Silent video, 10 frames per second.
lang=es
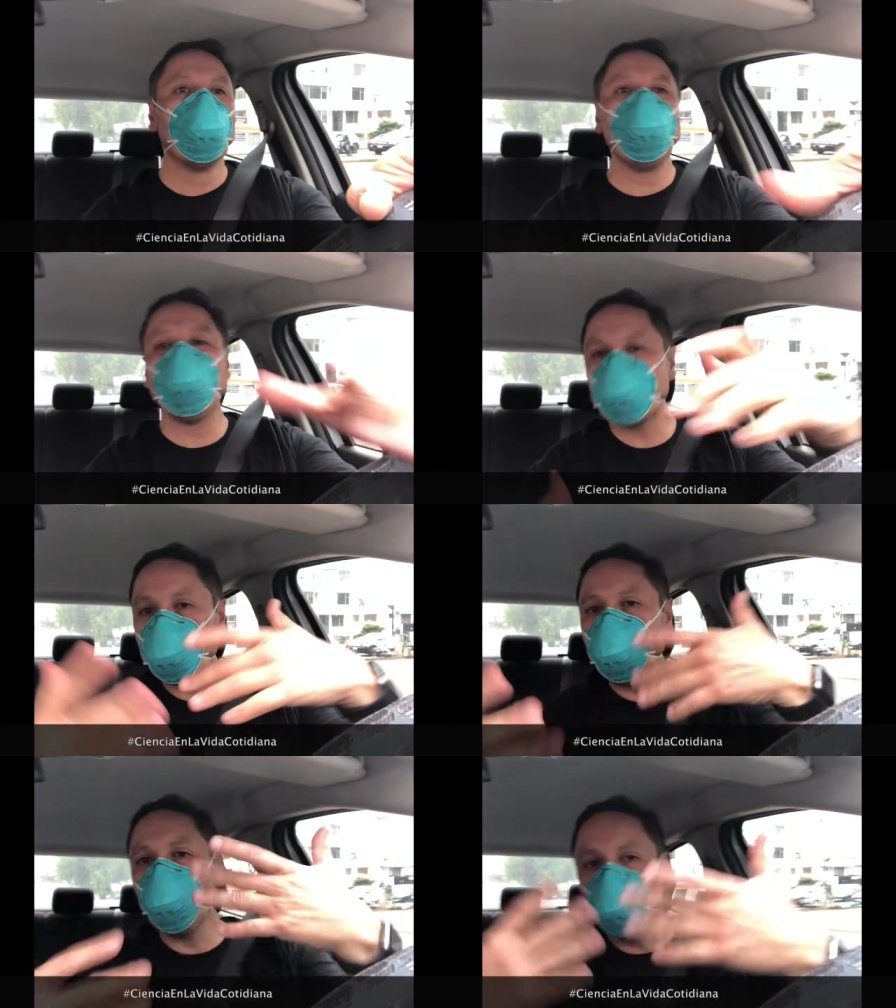en este
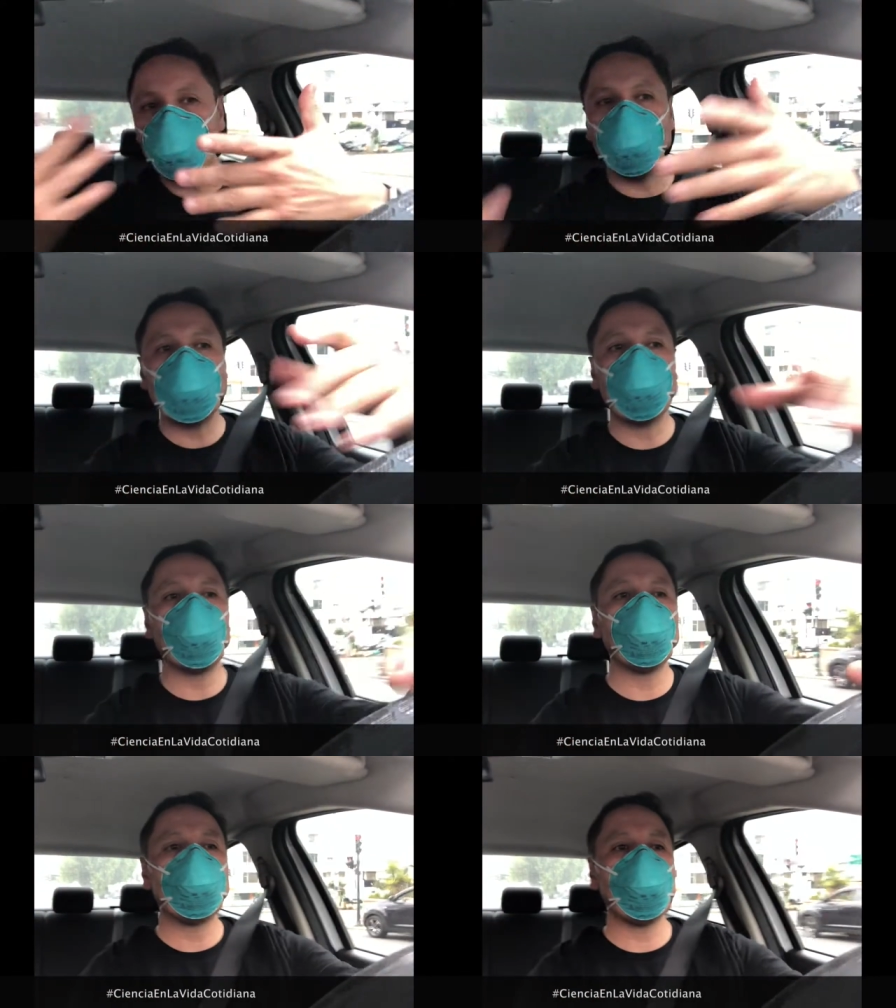minuto puedes
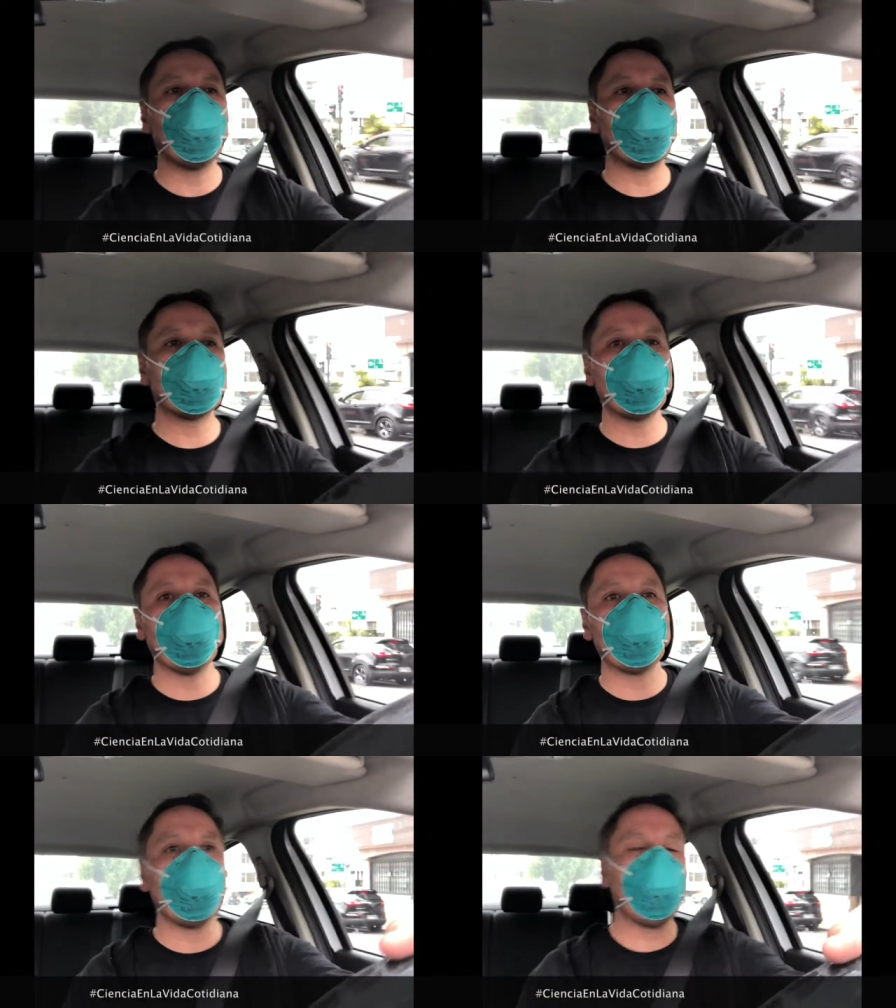aprovechar para hacer la
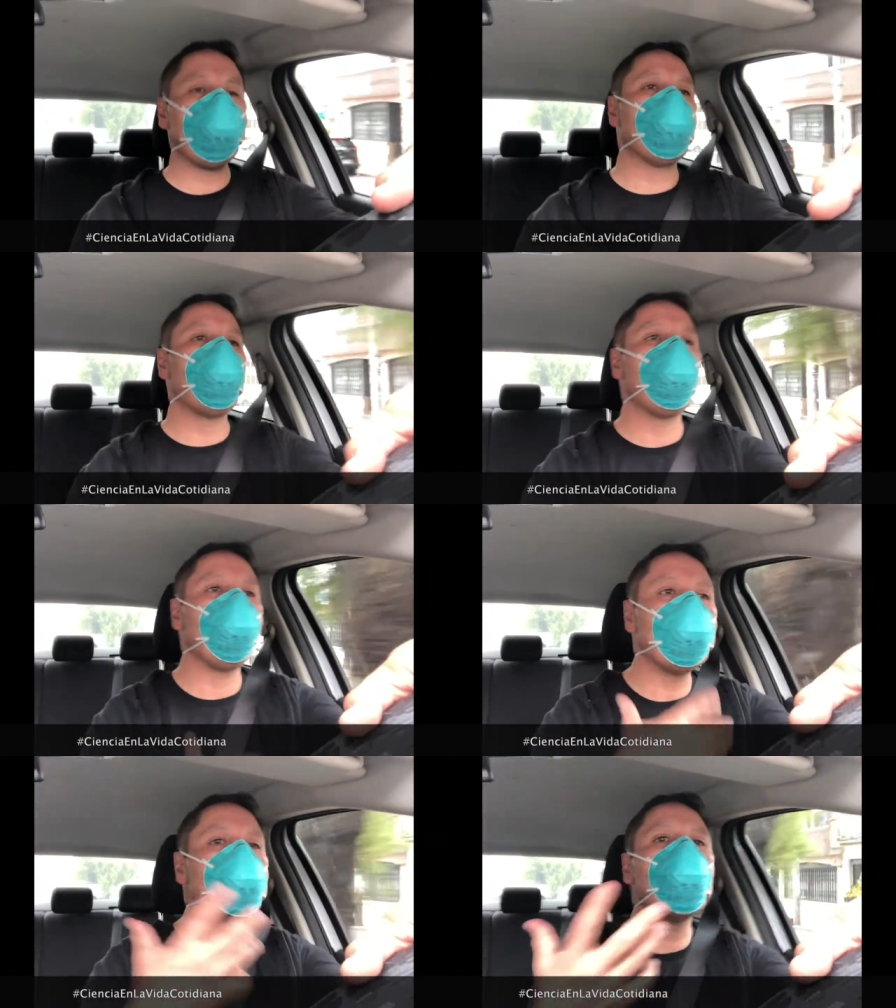técnica, pero la
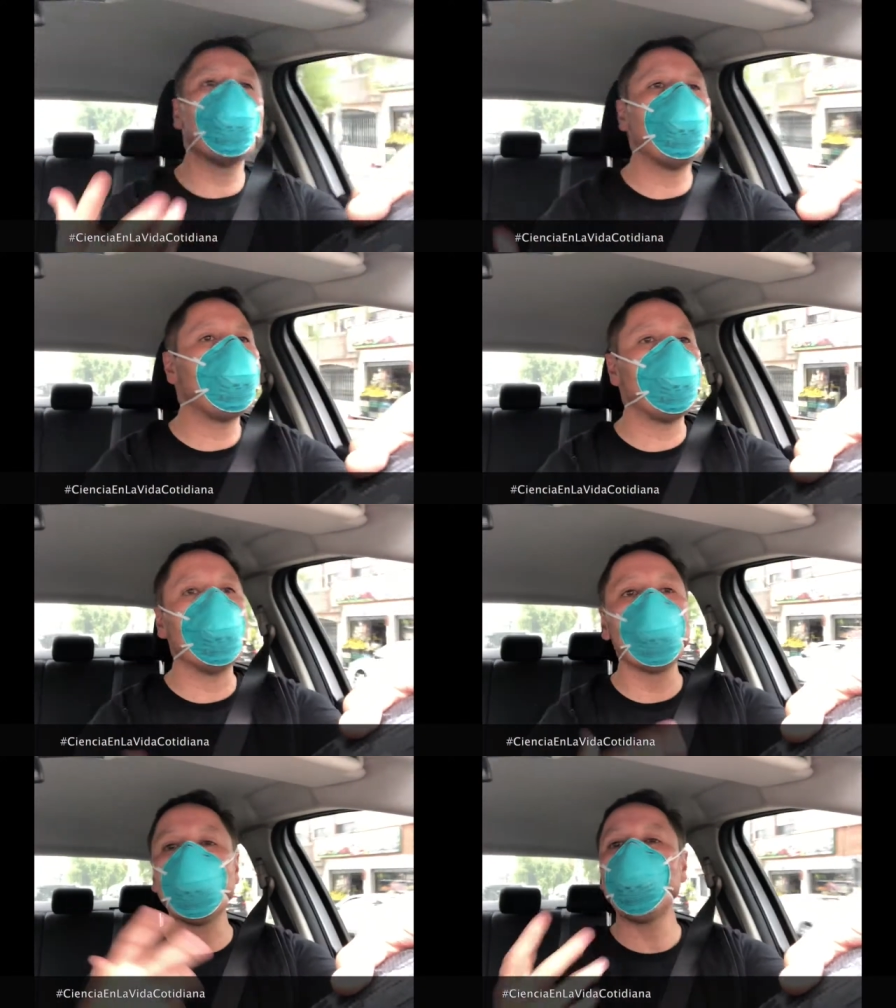idea es moverte,
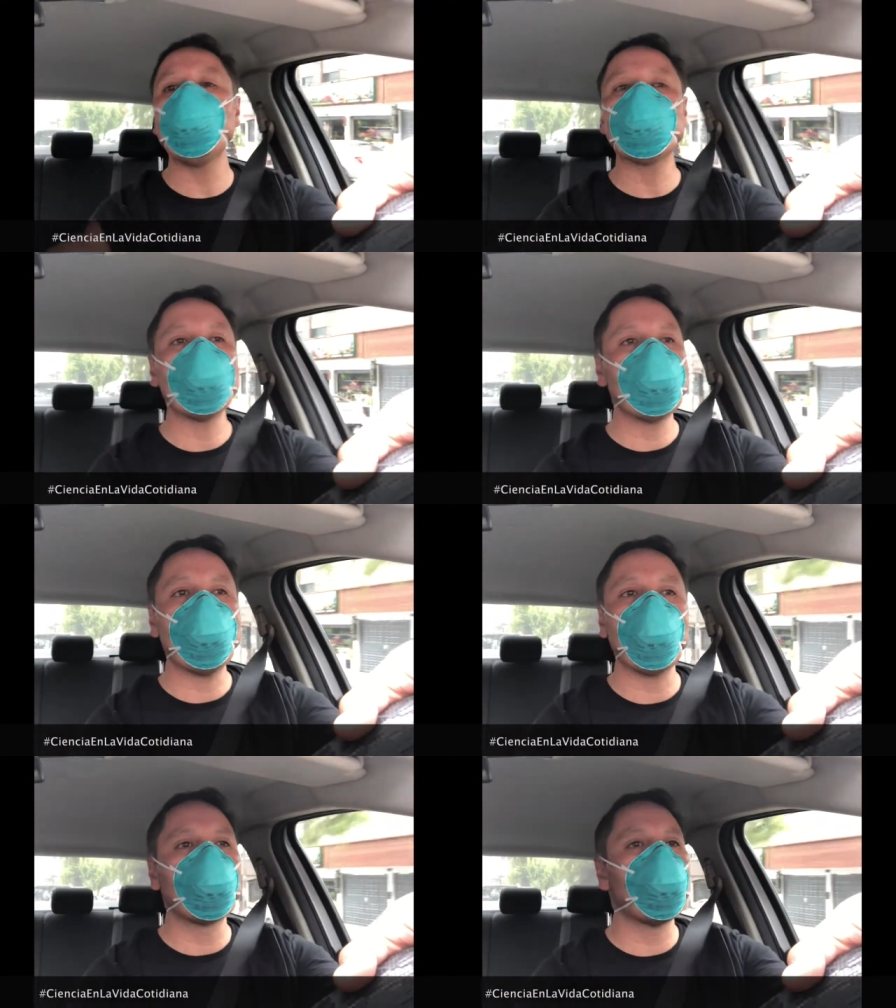no te quedes
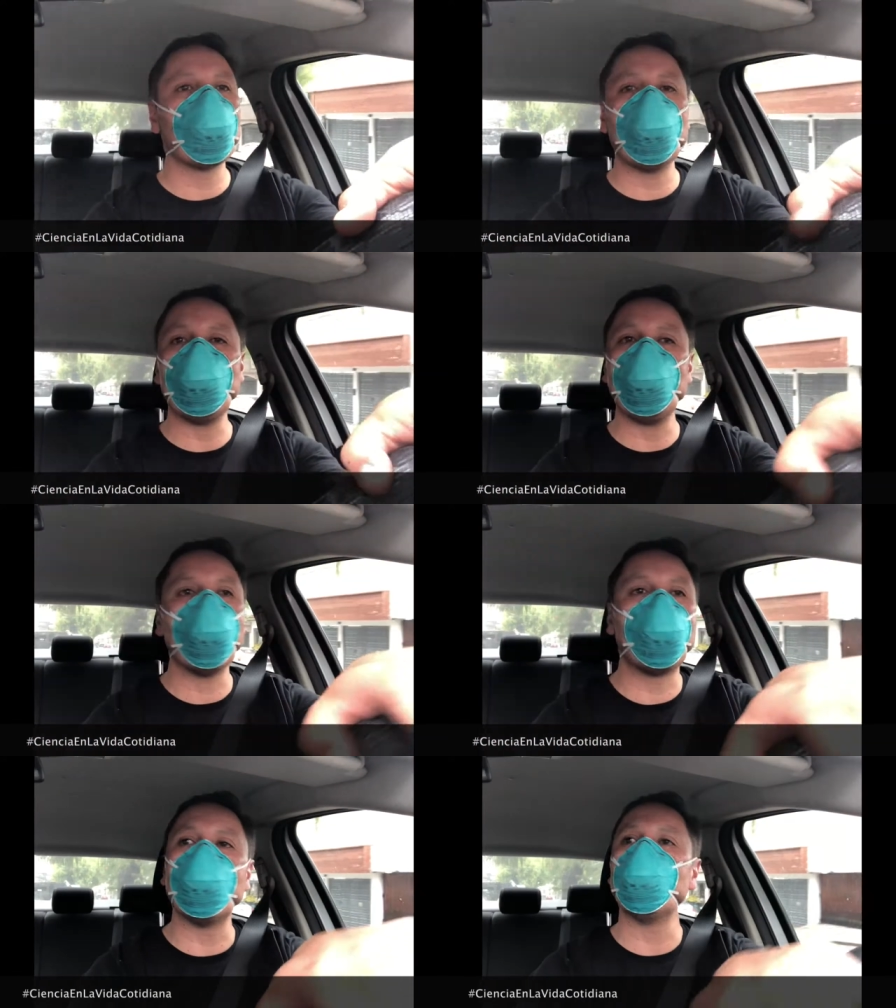sentado todo el
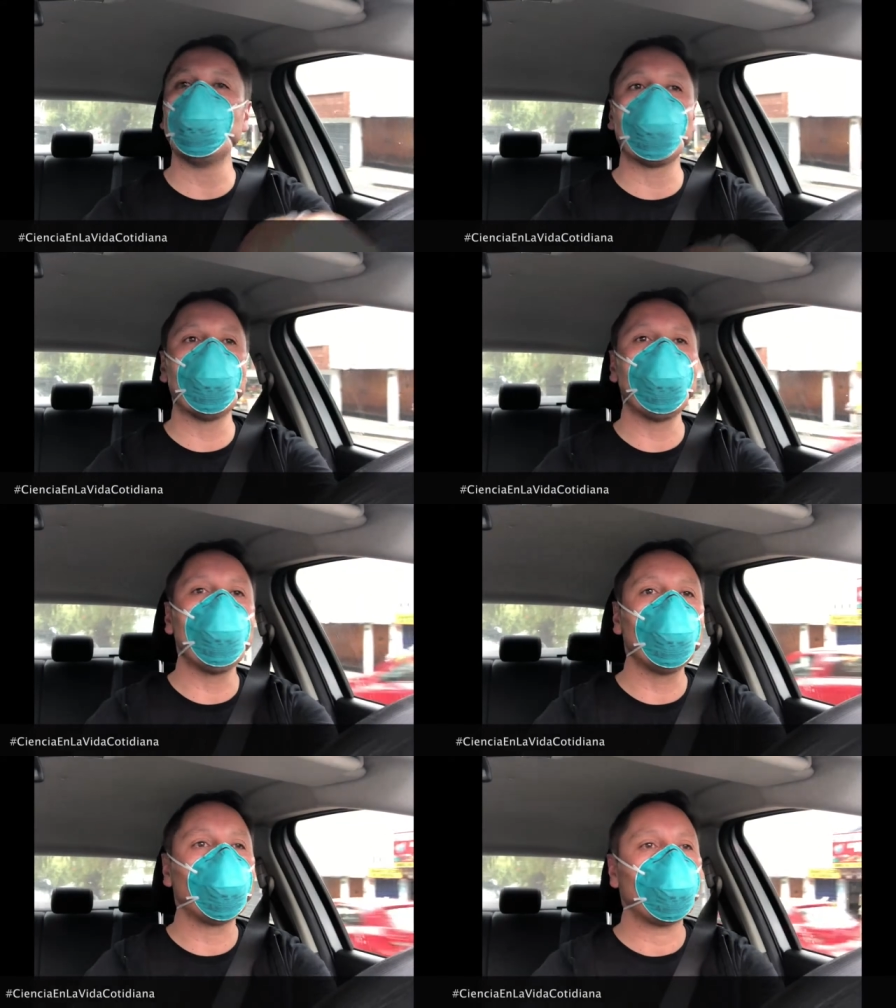tiempo, ¿de acuerdo?